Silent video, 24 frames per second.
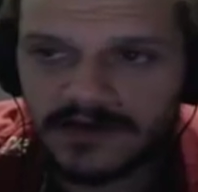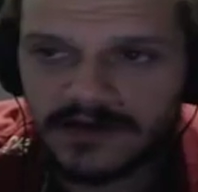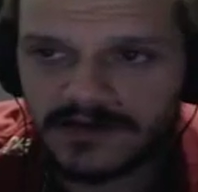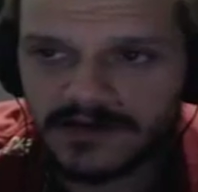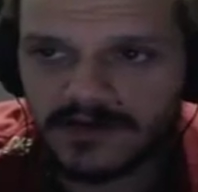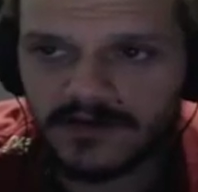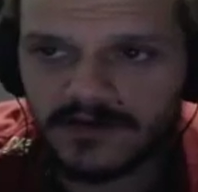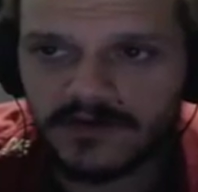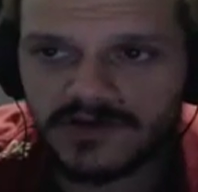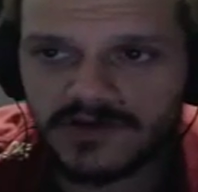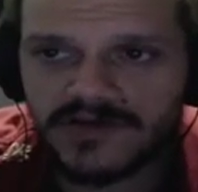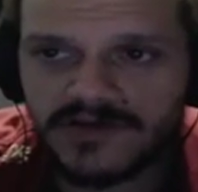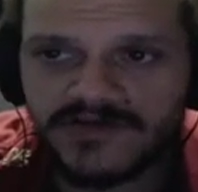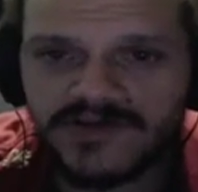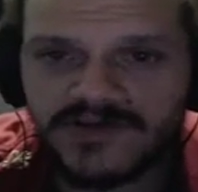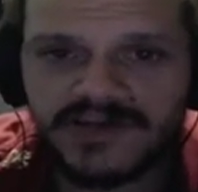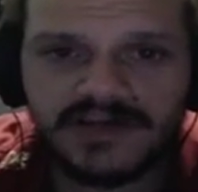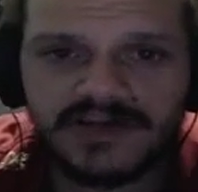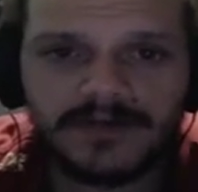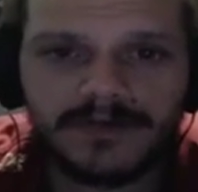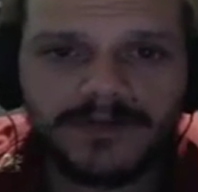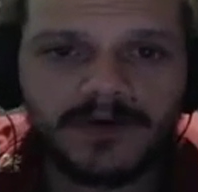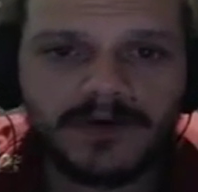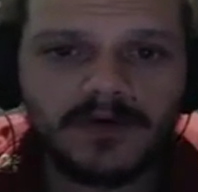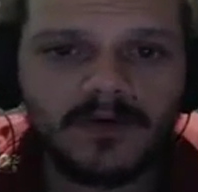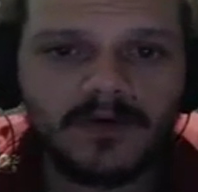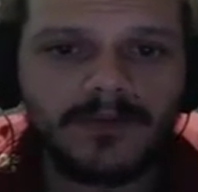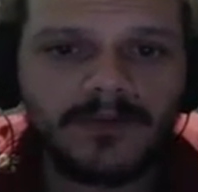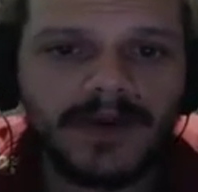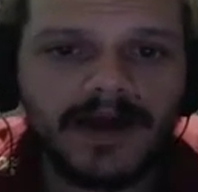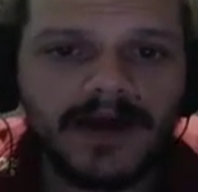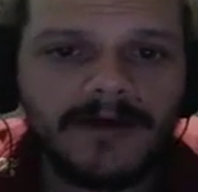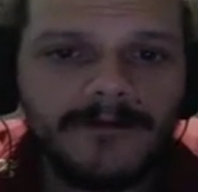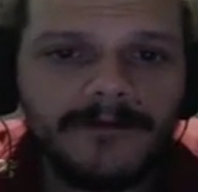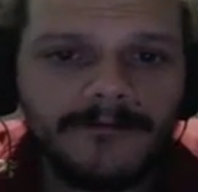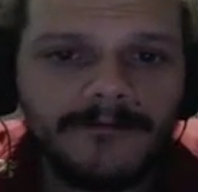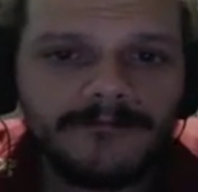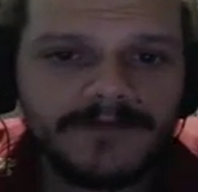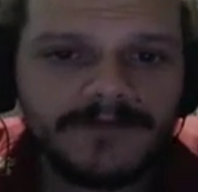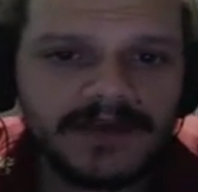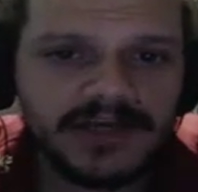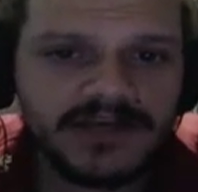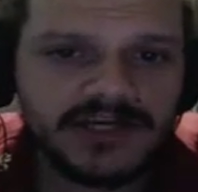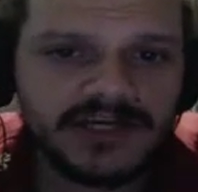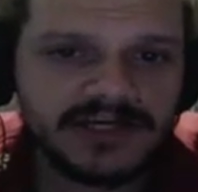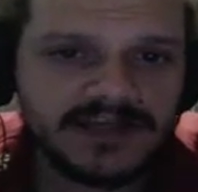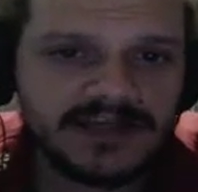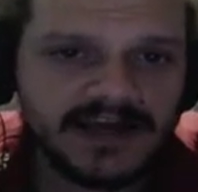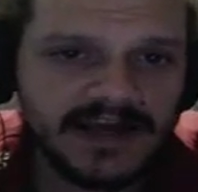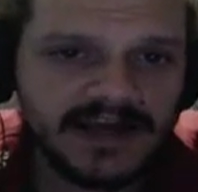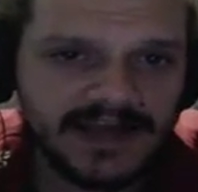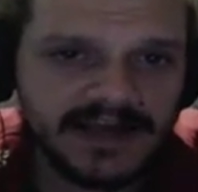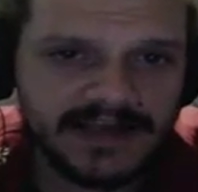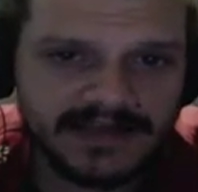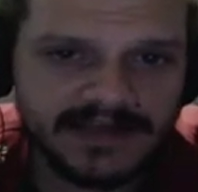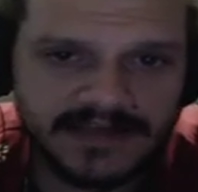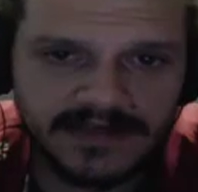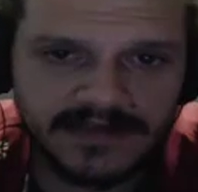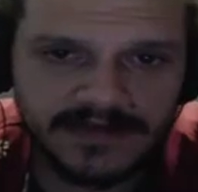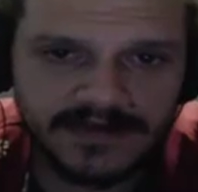então eu não tive dinheiro para comprar chitarrês.